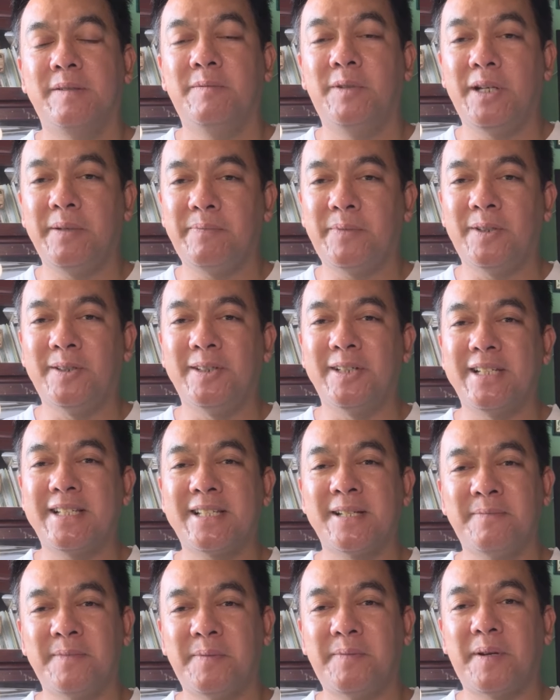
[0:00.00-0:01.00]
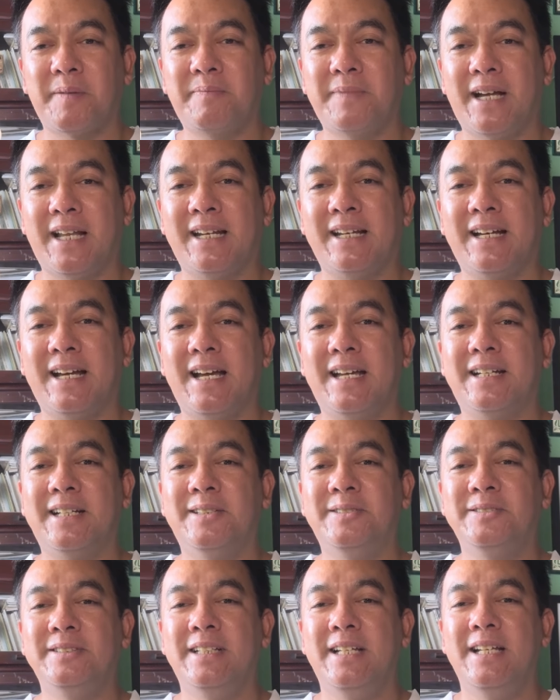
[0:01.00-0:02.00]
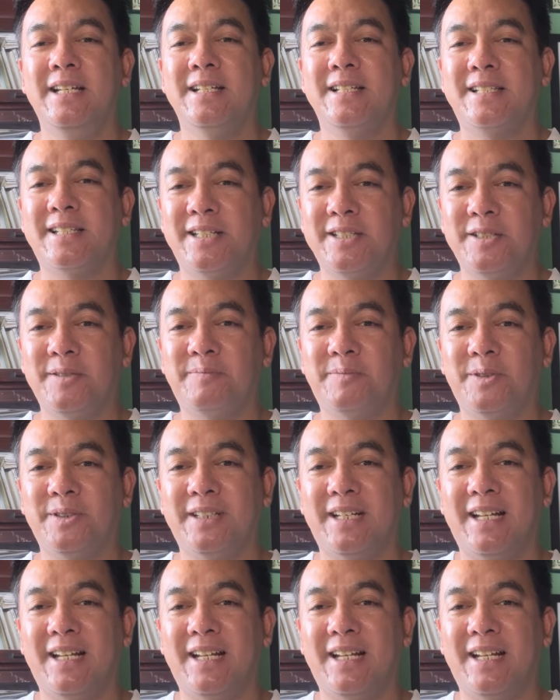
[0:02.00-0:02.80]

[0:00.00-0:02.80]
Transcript: Muli po, isang mapagpalang araw sa inyo pong